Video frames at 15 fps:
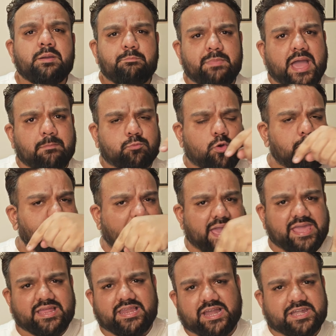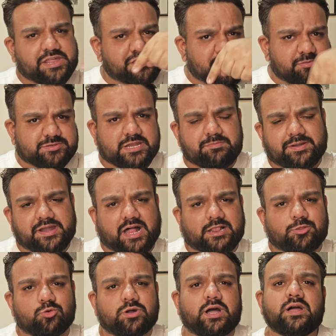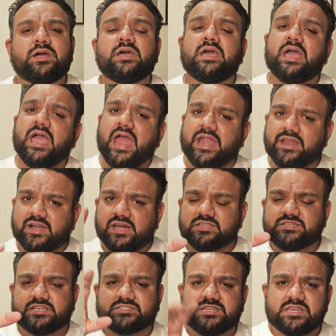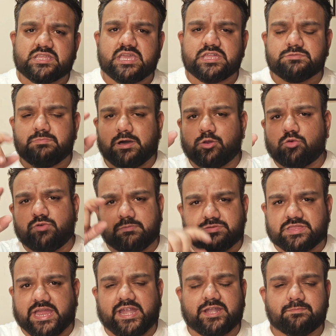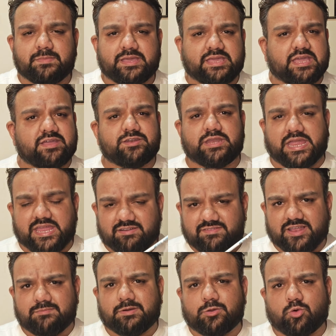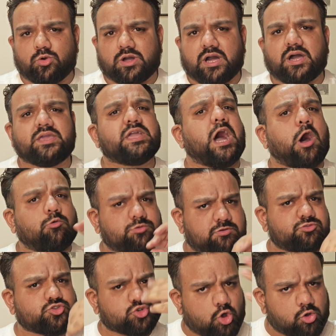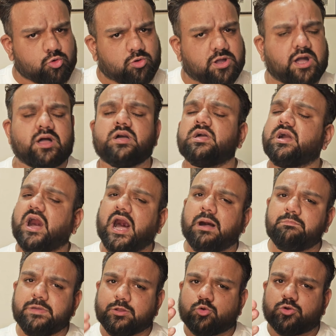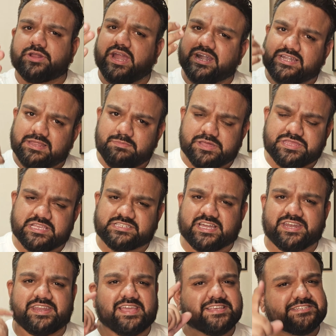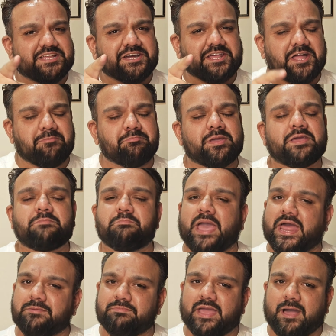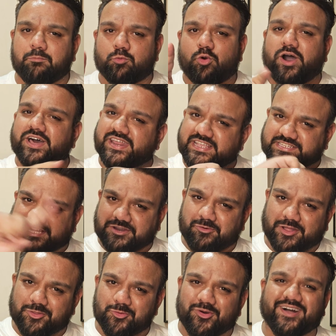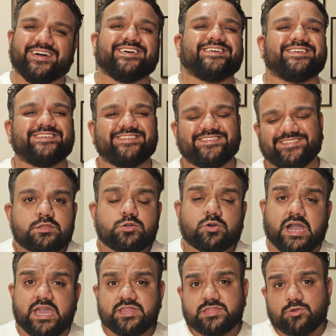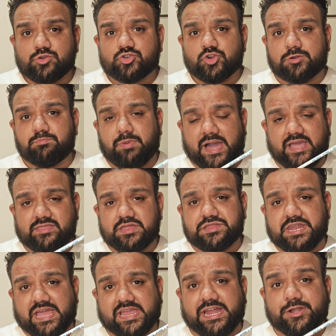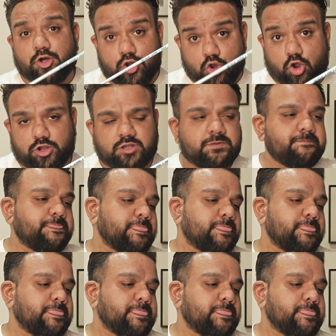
मैं आपको बाइंग लिंक डिस्क्रिप्शन में डाल दूंगा एंड अगर जस्ट इन केस मान लो वेबसाइट में ये नहीं अवेलेबल होगा या आउट ऑफ स्टॉक होगा आप मेरे को डायरेक्टली मैसेज करना इंस्टाग्राम में मैं मैं आपको अरेंज करवा दूंगा सो गाइज यू शुड बाय दिस रैकेट और नॉट